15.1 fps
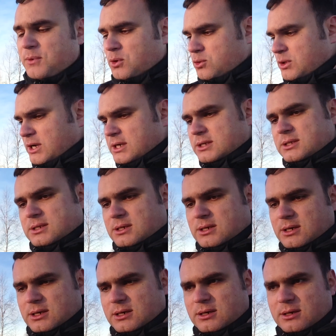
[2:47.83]
У нас
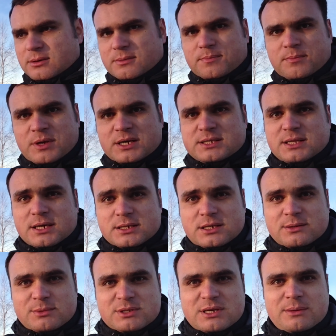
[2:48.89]
э, место,
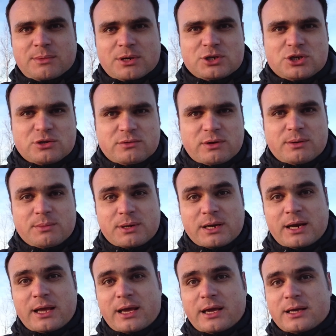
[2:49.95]
где мы замешиваем
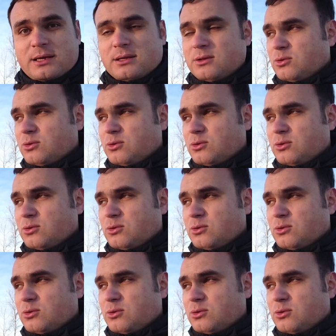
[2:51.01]
клей,